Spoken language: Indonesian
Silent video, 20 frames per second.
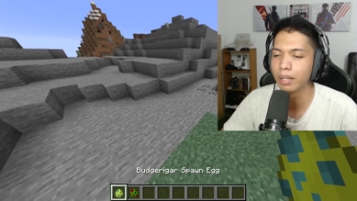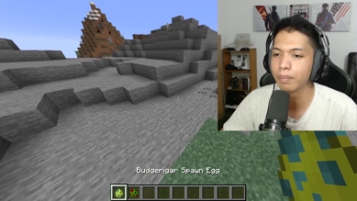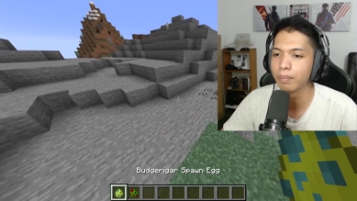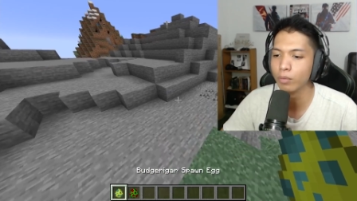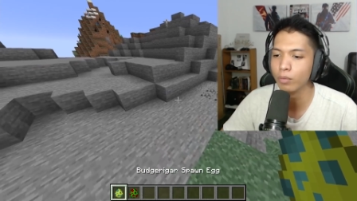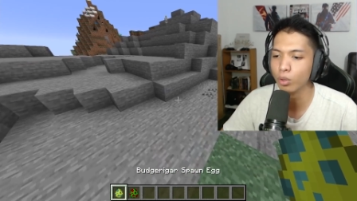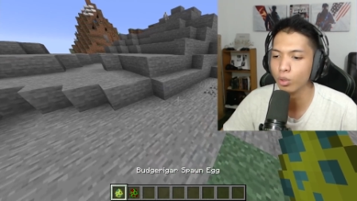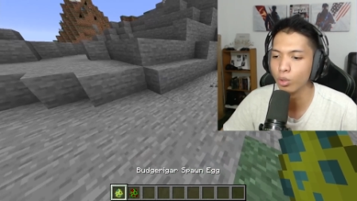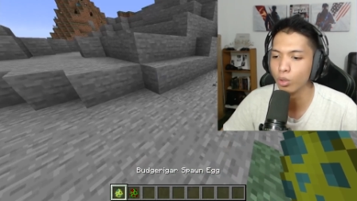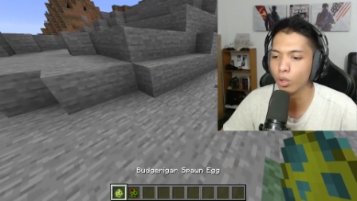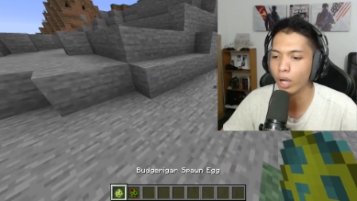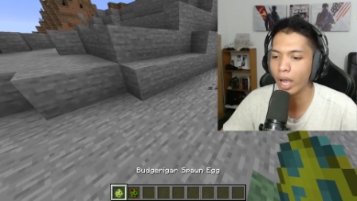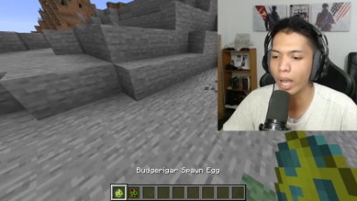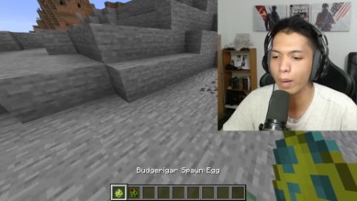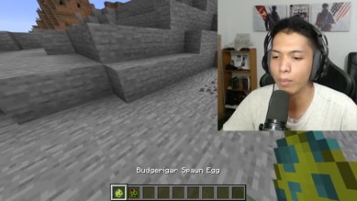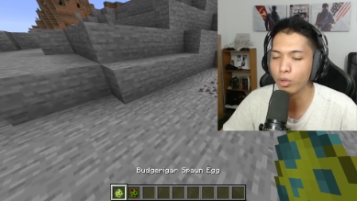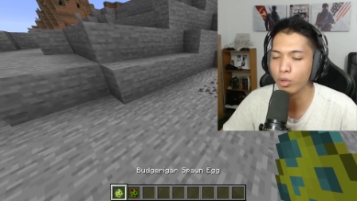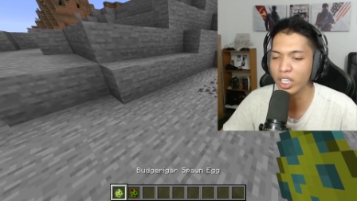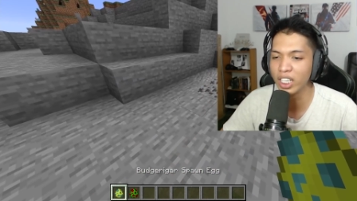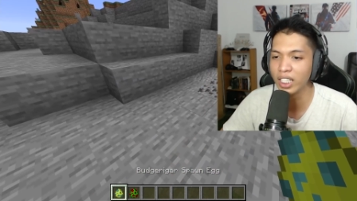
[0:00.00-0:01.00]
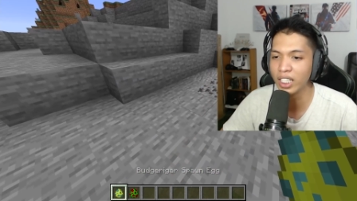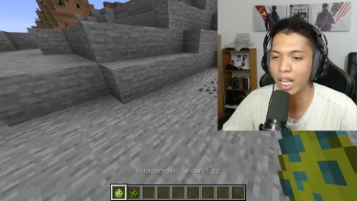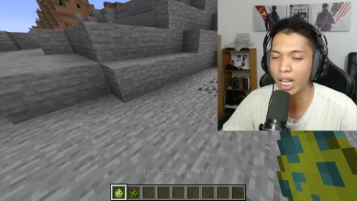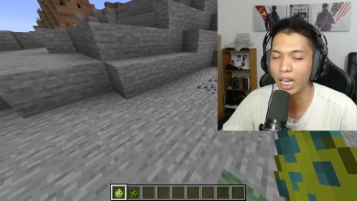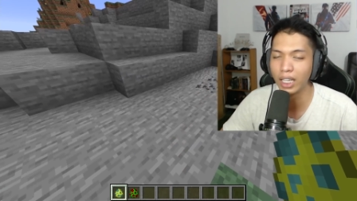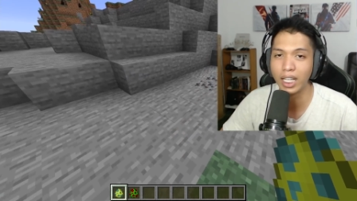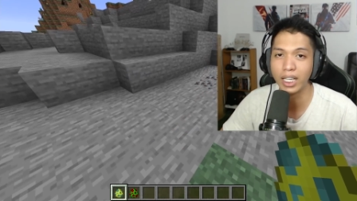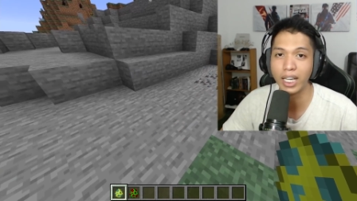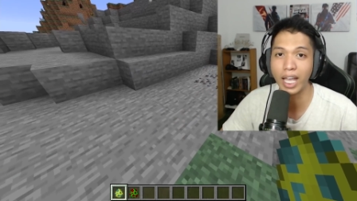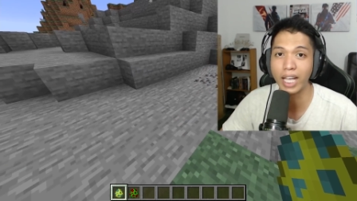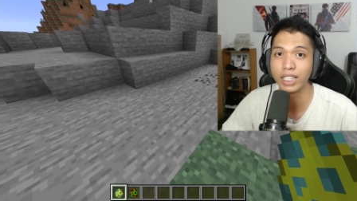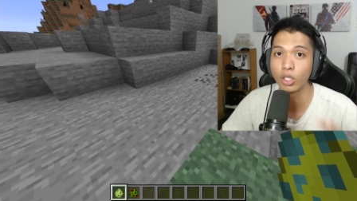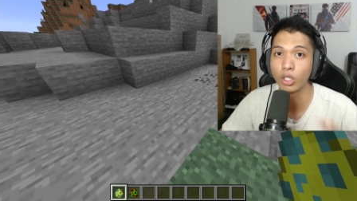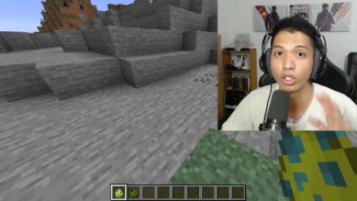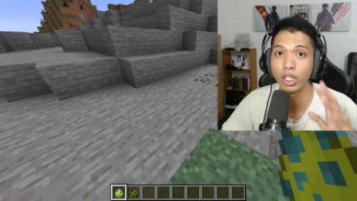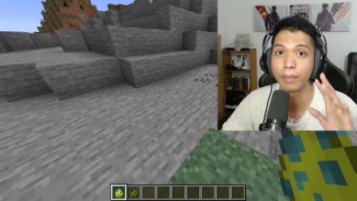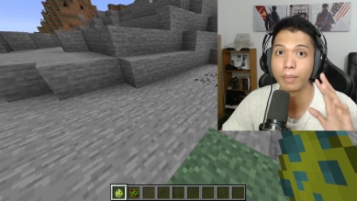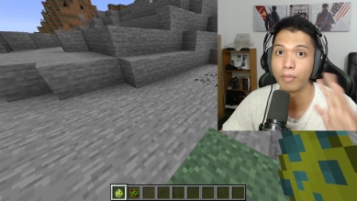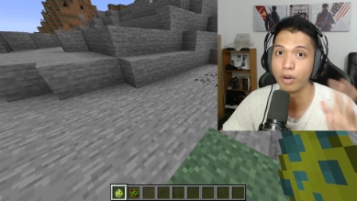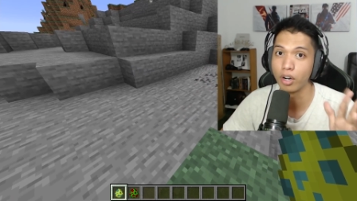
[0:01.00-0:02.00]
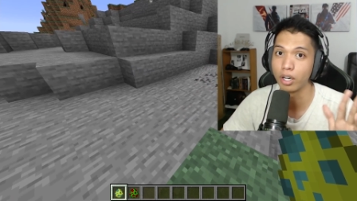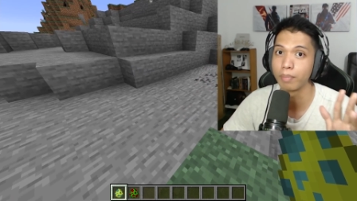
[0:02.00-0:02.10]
burung bugindal dari exotic bird